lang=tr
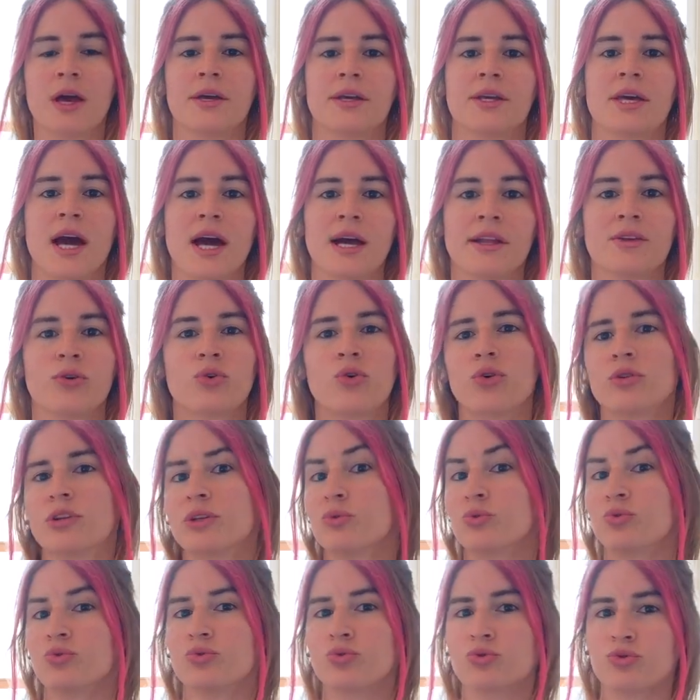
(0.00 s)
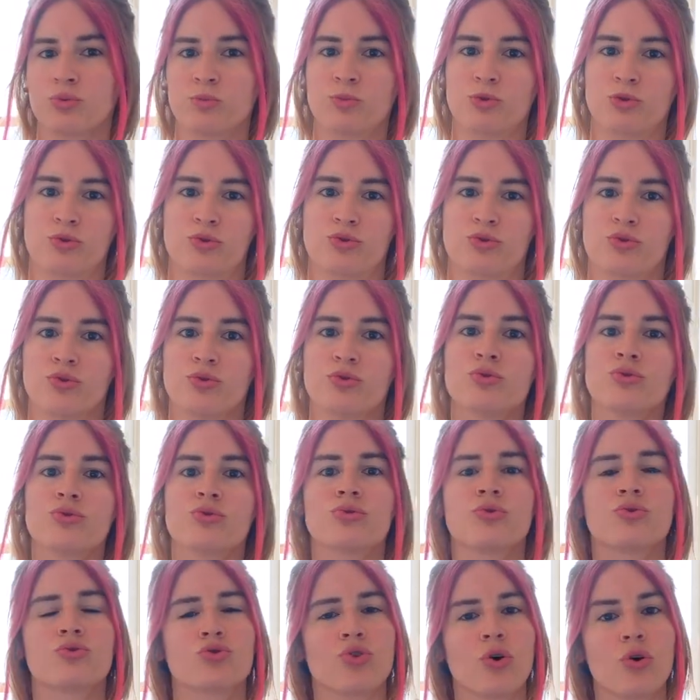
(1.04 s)
Yani kolay unutmuyorsunuz,
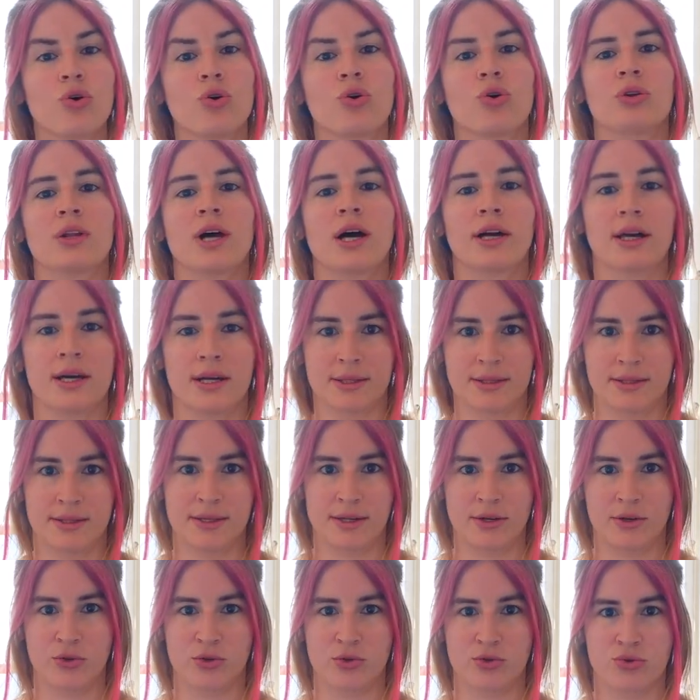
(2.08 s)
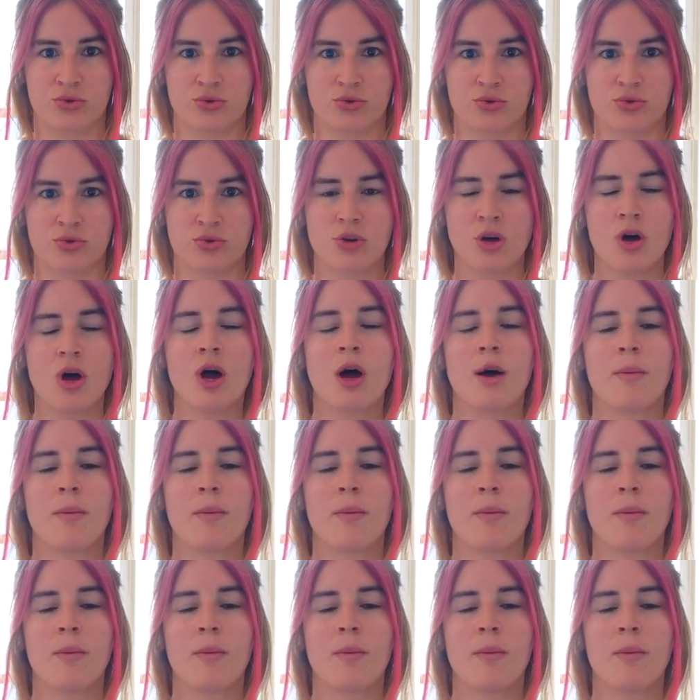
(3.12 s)
çok kolay hatırlıyorsunuz.